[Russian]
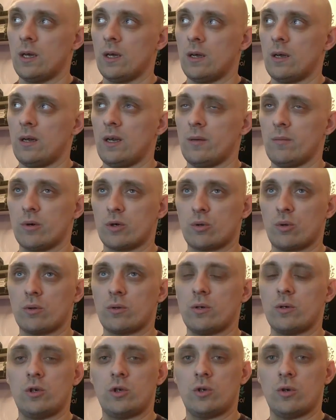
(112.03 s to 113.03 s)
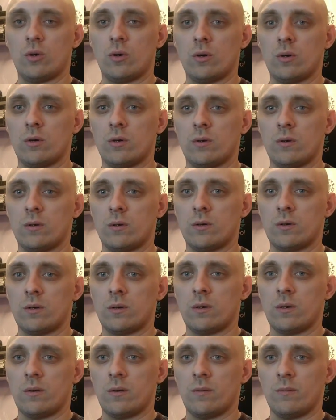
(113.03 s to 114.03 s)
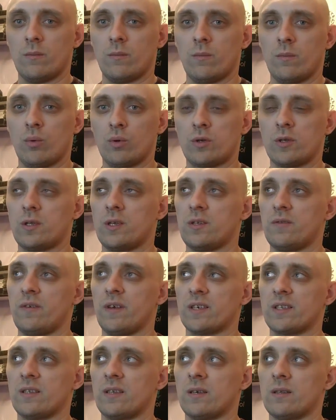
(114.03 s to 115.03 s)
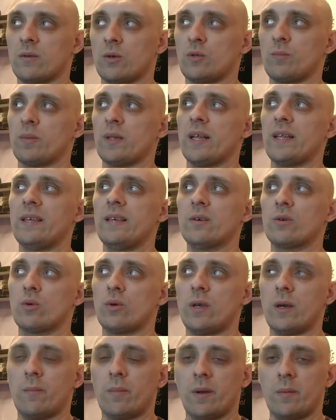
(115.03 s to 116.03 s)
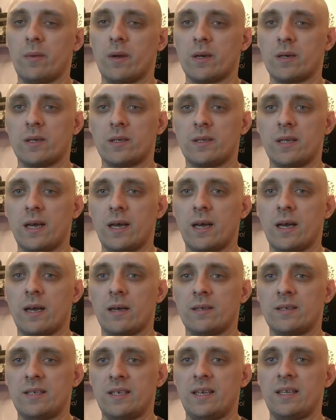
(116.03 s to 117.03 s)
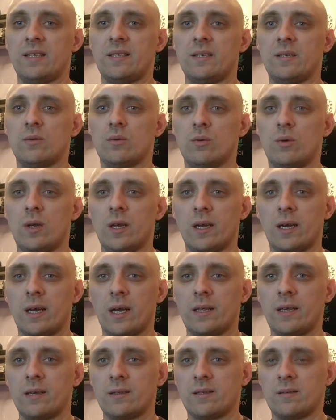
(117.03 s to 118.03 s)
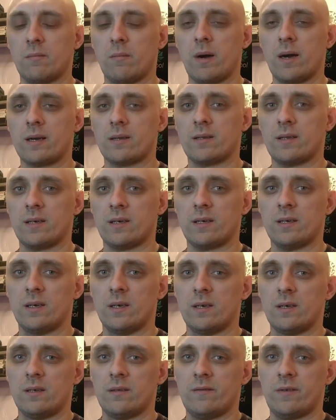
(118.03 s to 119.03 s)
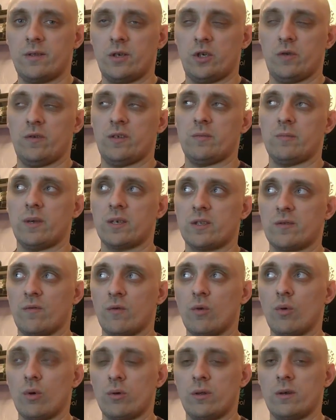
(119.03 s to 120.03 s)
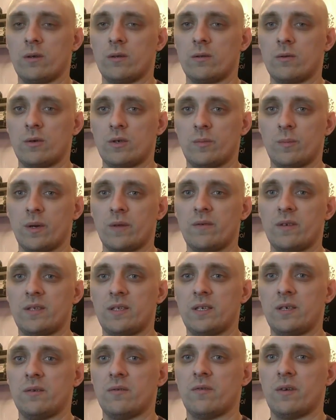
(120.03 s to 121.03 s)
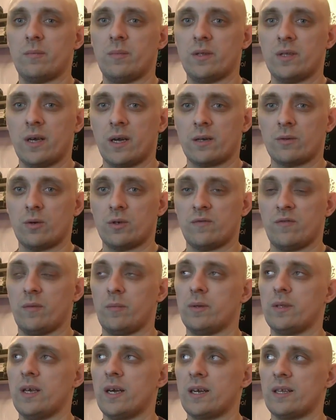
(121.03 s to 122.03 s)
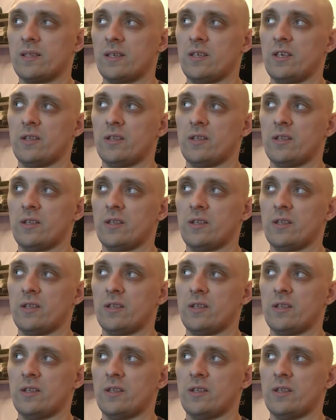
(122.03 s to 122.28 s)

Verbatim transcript: либо что-то еще. А, будет известно. То есть планирую я примерно на середину или конец марта 2018 года. То есть провести вебинар. То есть вебинар это не